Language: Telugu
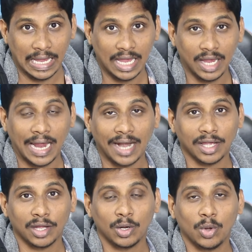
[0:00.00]
ఏ
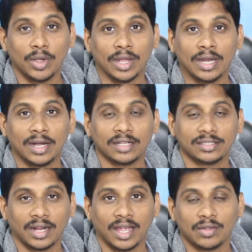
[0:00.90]
కేటగిరీలో ఎన్ని అటాక్
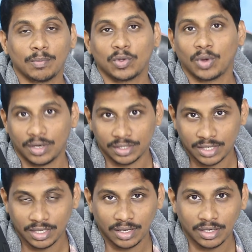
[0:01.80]
జరిగాయని చెప్పేసి ఒక రిస్ట్ అయితే